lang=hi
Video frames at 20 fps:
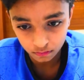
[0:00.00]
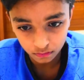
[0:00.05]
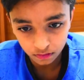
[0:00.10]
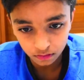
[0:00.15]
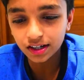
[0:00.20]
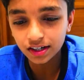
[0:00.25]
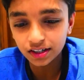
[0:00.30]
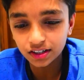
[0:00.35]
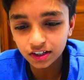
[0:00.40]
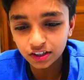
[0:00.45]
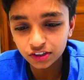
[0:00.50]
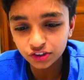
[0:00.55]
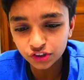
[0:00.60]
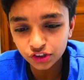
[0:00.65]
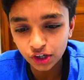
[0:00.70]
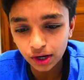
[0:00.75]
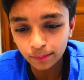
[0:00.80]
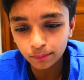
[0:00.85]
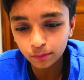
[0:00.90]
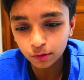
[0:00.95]
आ, कल
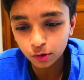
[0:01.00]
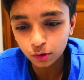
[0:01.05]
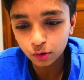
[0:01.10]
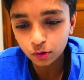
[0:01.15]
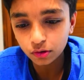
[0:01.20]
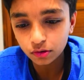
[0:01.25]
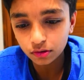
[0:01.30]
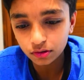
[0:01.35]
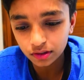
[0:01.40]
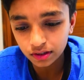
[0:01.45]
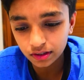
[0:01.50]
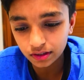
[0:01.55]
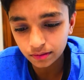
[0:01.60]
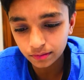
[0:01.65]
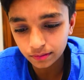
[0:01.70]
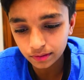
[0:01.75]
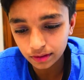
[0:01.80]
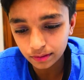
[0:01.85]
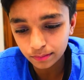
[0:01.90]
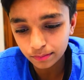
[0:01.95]
शाम को कि
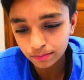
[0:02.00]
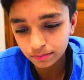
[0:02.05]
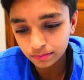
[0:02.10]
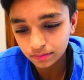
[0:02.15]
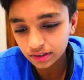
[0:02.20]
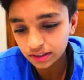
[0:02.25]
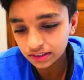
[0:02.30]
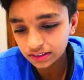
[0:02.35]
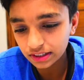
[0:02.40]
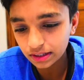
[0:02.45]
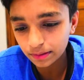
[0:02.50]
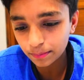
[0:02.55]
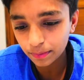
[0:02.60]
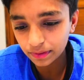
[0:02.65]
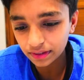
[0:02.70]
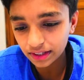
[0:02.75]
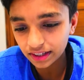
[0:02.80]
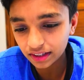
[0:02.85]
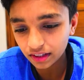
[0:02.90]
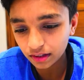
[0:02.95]
मतलब जैसे
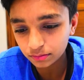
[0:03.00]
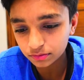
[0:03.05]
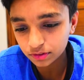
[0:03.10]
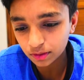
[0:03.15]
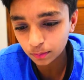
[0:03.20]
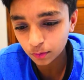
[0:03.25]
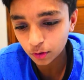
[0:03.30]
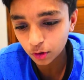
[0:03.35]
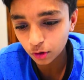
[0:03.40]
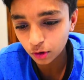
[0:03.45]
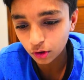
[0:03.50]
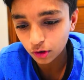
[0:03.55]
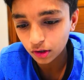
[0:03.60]
पता ही था हम सबको